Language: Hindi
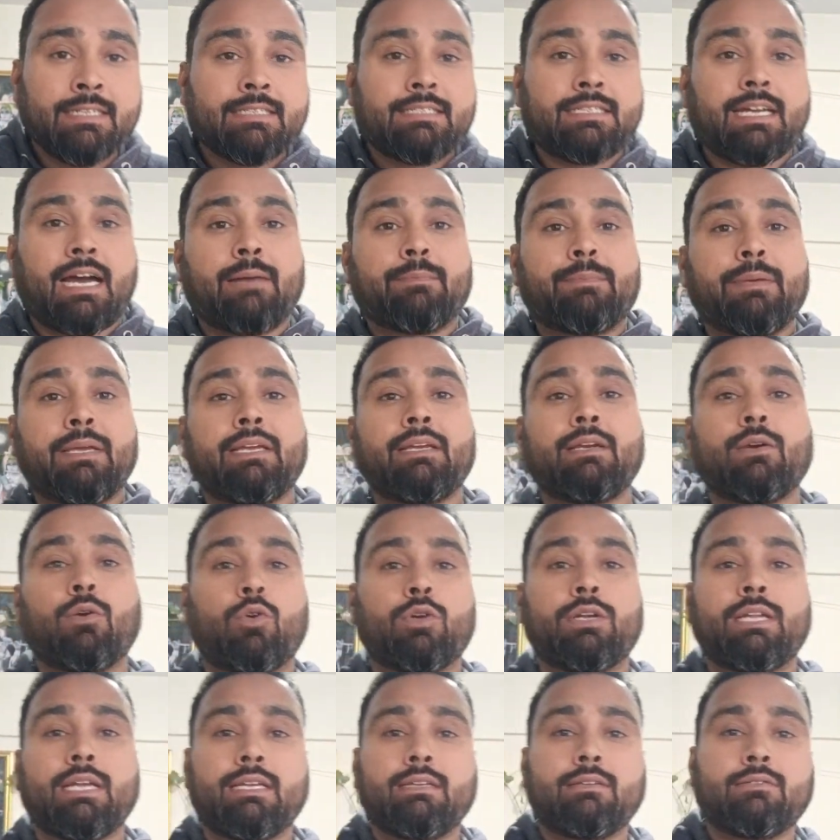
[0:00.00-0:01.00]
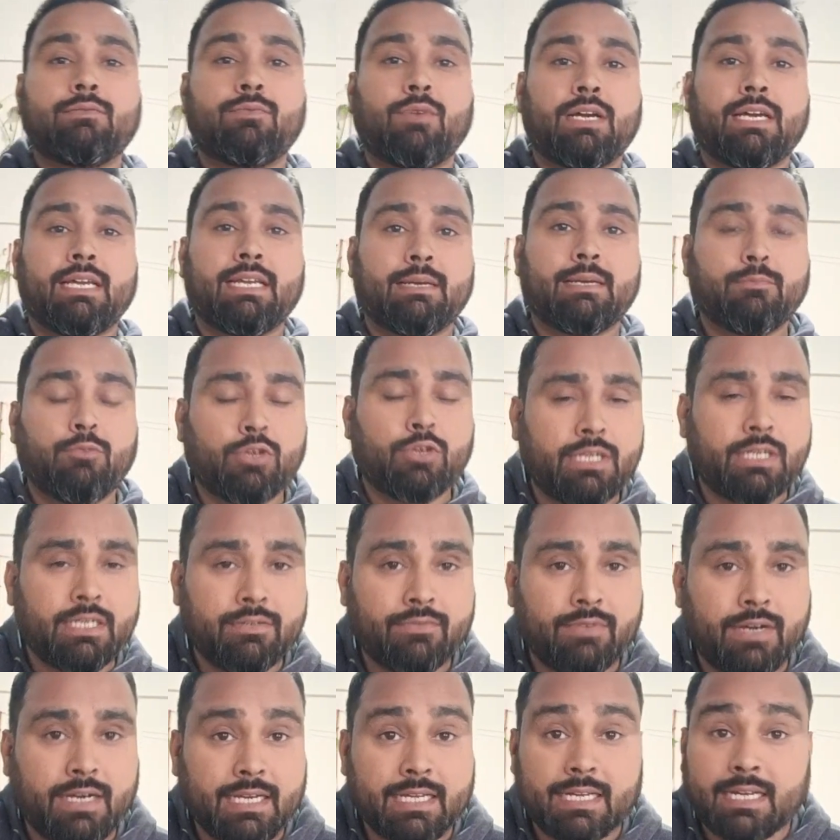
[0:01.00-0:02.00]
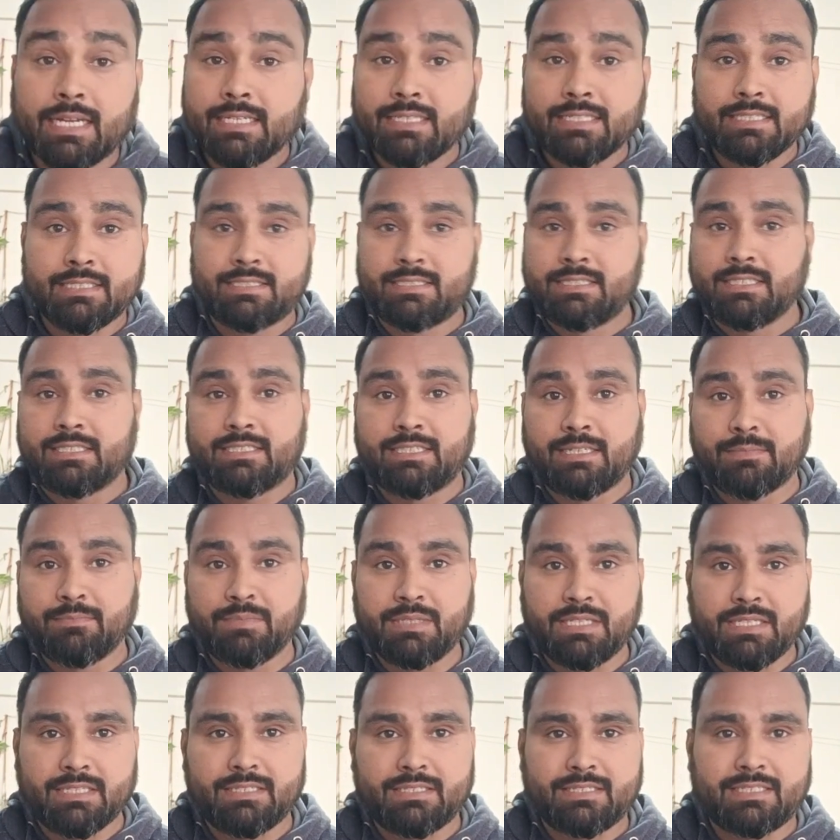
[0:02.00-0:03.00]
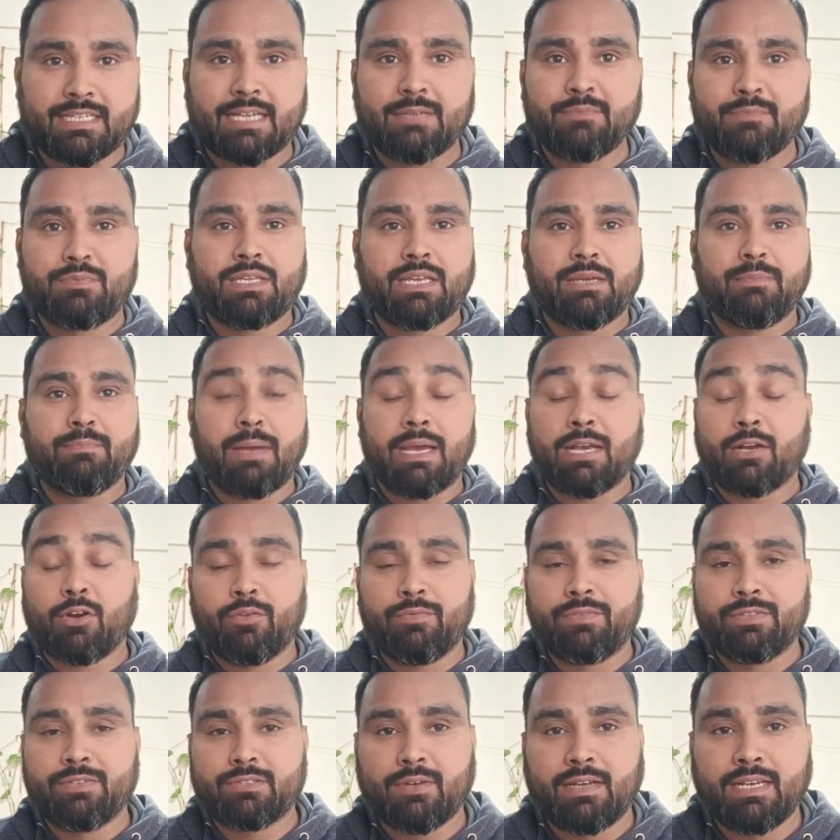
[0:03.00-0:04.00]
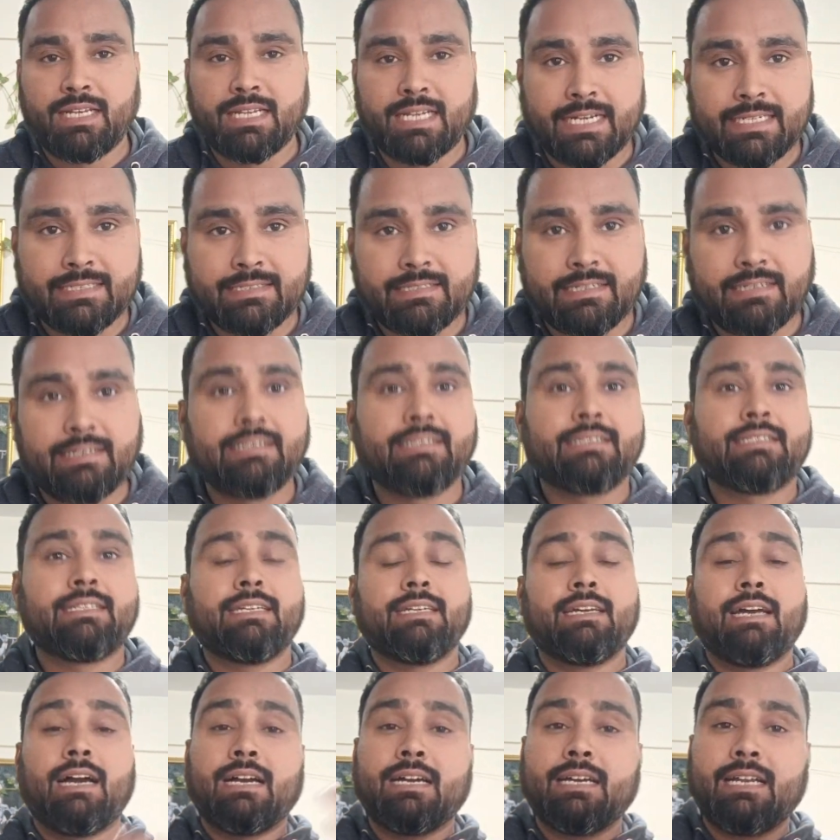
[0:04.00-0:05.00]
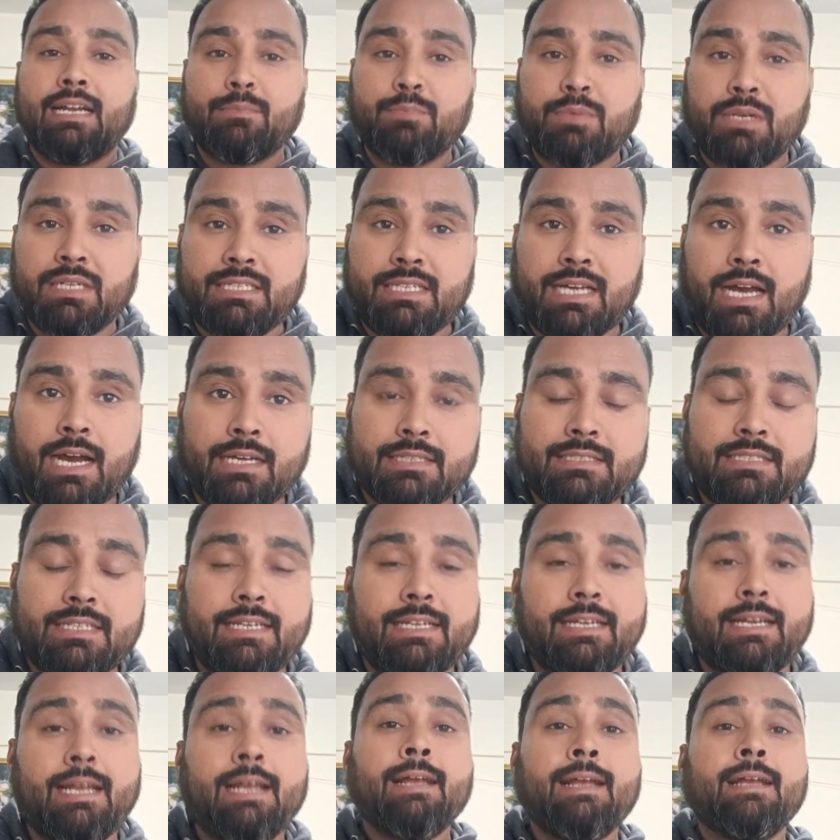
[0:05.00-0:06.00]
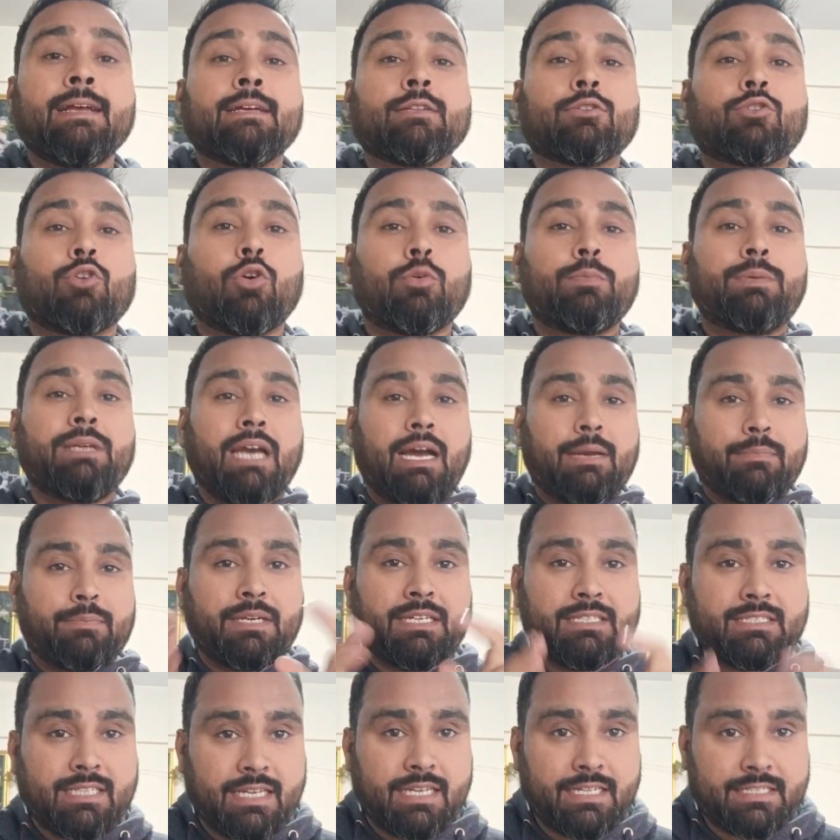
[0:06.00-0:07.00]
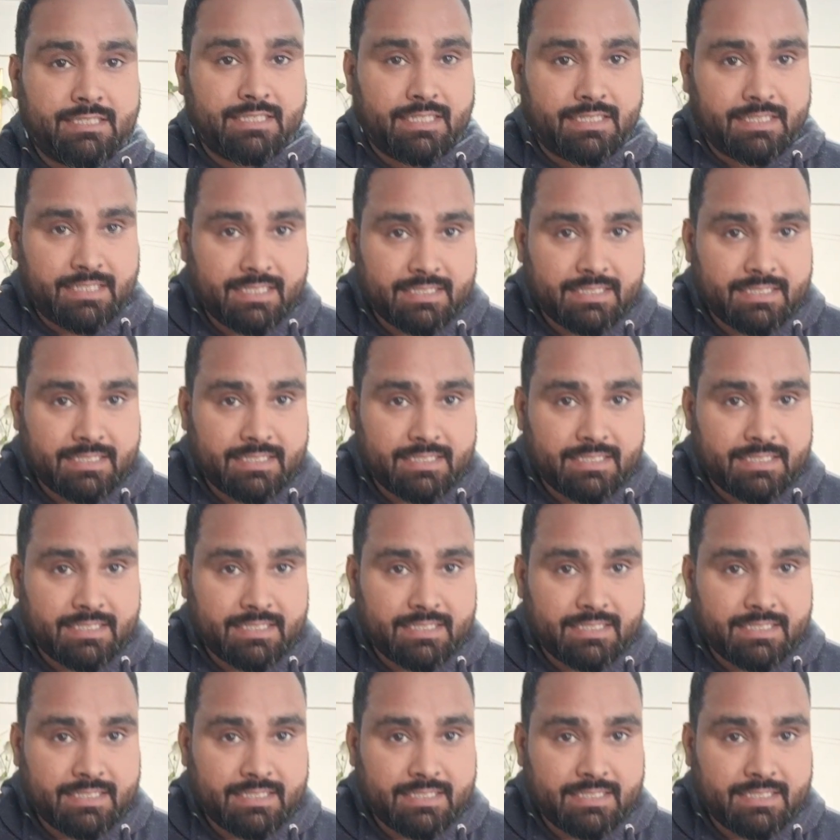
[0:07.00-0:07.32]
जहां पे होटल वगैरह बुकिंग वगैरह इस सिस्टम के टाइप के बैक ऑफिस वाले कैंडिडेट रहते हैं अगर आपका यहां से है तो भी आपके सिलेक्शन के